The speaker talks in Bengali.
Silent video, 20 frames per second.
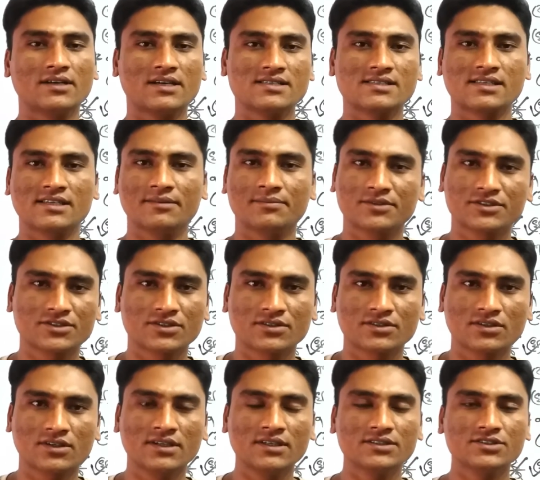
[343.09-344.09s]
তো আজকে
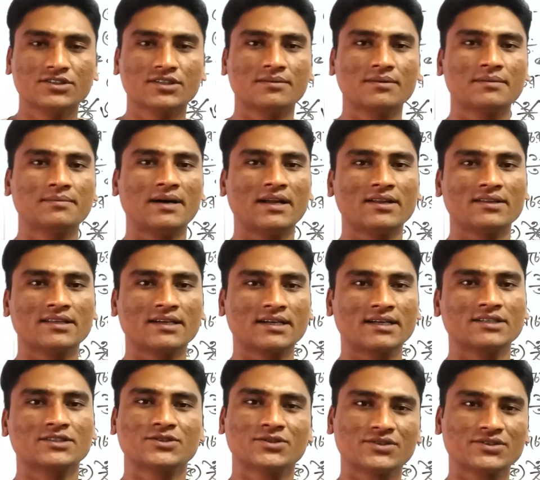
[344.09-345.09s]
পর্যন্তই সবাই ভালো
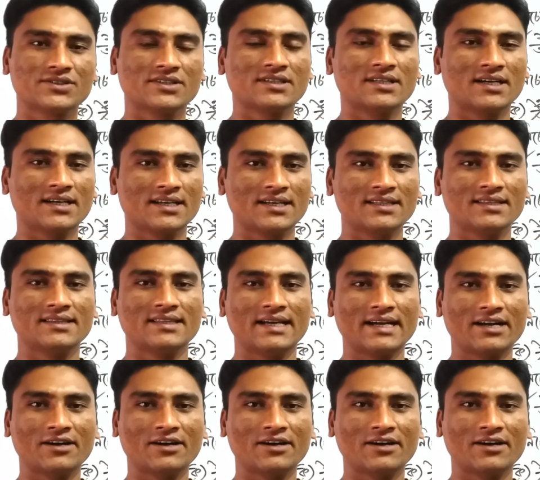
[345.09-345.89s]
থাকেন সুস্থ থাকেন